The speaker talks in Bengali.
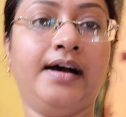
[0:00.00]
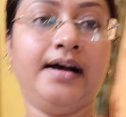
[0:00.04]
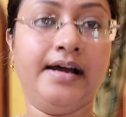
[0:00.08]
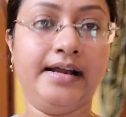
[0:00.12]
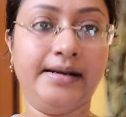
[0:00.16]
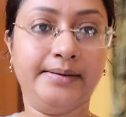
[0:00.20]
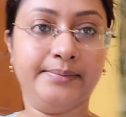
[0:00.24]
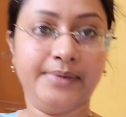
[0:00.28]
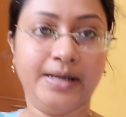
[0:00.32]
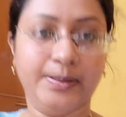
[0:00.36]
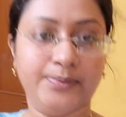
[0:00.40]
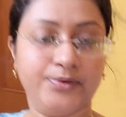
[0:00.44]

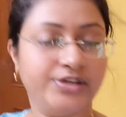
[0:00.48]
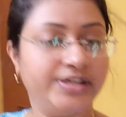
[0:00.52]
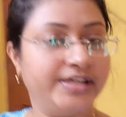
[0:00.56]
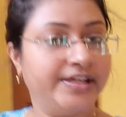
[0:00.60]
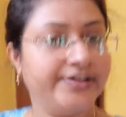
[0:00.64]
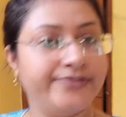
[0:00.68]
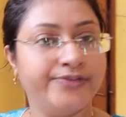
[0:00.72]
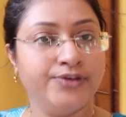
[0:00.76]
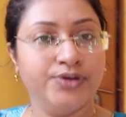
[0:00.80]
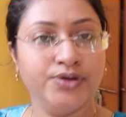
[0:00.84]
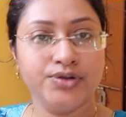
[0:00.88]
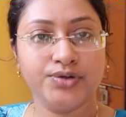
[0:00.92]
আর
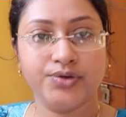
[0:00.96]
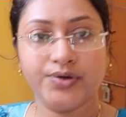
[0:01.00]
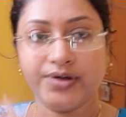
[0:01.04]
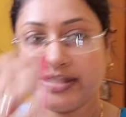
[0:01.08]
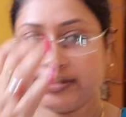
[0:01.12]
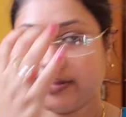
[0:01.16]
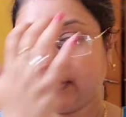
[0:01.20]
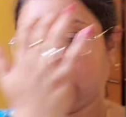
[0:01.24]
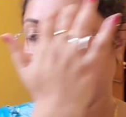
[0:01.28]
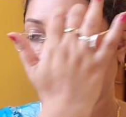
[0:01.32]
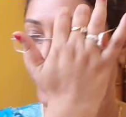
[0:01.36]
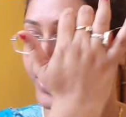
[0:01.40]
মামনিরা ফোন
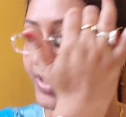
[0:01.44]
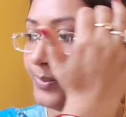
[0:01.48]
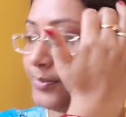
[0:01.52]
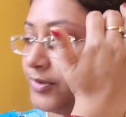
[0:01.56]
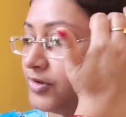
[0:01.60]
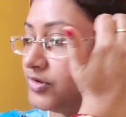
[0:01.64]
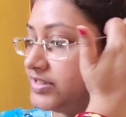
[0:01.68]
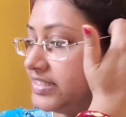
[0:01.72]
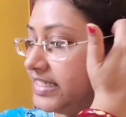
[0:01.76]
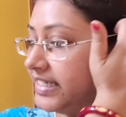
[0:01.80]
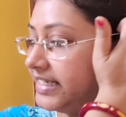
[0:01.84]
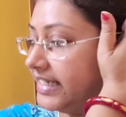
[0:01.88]
করেছিল ওরা
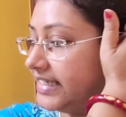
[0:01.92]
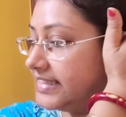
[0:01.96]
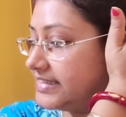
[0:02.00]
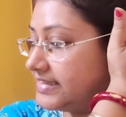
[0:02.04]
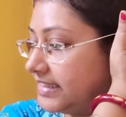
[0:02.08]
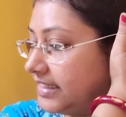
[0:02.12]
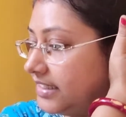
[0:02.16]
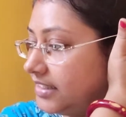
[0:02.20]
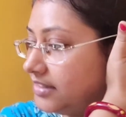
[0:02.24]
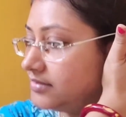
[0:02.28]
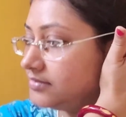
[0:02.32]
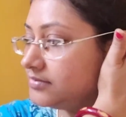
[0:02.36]
পৌঁছে
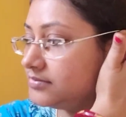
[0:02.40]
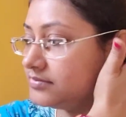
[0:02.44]
গেছে